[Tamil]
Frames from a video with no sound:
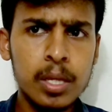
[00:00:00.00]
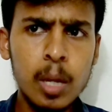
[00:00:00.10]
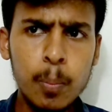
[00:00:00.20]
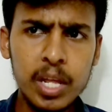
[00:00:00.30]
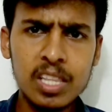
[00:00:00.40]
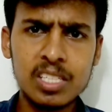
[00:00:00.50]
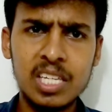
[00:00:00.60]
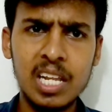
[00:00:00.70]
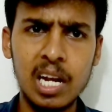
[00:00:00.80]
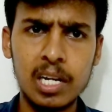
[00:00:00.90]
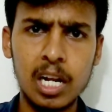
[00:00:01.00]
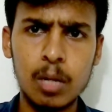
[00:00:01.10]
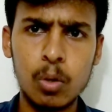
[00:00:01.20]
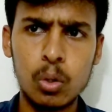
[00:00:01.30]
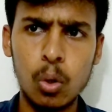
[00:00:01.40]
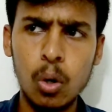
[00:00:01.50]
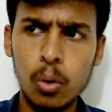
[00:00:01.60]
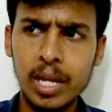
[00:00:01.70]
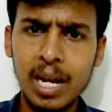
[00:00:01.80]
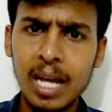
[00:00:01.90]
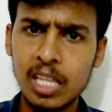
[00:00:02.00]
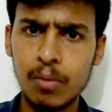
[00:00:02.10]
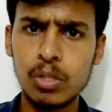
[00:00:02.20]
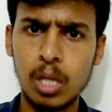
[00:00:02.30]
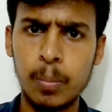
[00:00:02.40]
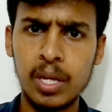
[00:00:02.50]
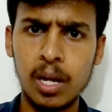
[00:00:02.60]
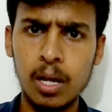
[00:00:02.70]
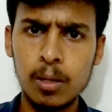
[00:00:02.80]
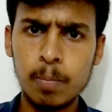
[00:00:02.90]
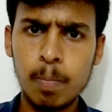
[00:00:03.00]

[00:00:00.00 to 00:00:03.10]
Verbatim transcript: எப்படி அந்த சீரியல் கில்லர் மட்டும் எல்லா தடவையும் தப்பிக்கிறான்